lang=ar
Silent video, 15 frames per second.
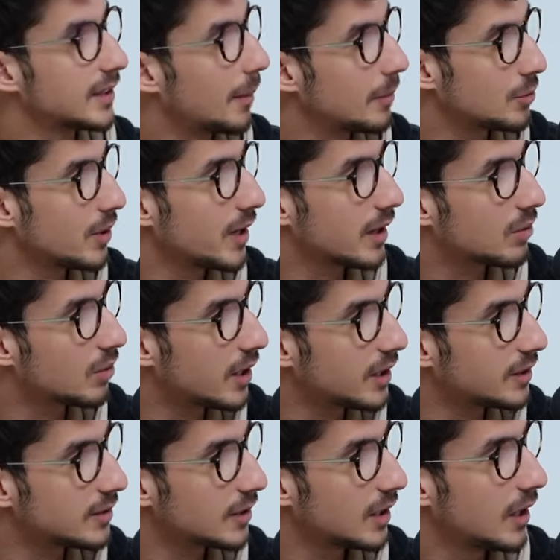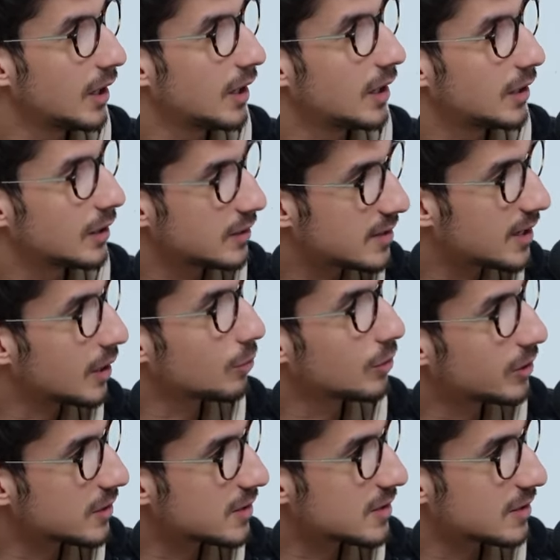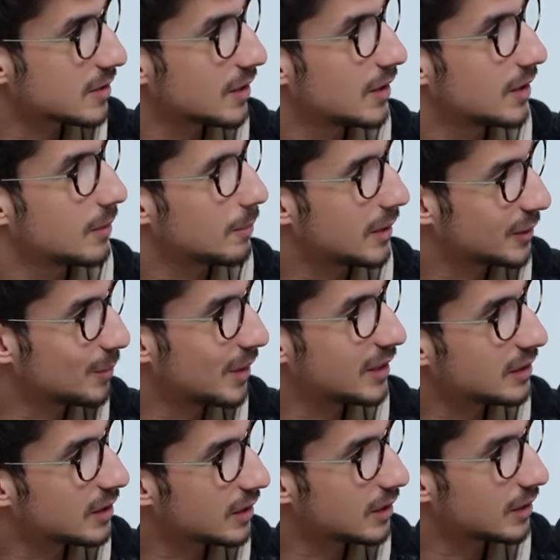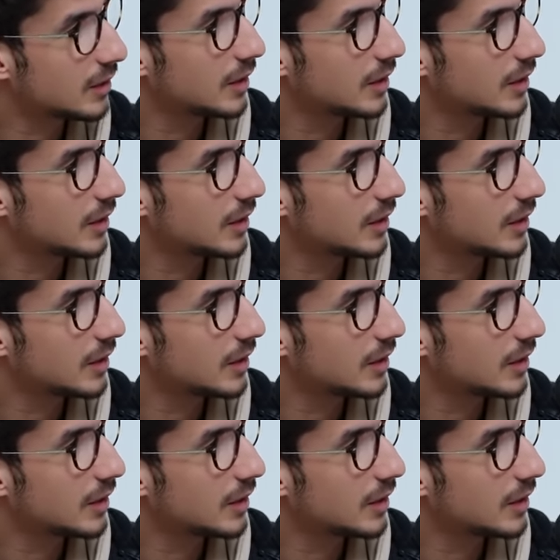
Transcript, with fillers: تعمل شويه كواد ستار وورز صحيح ماتماتا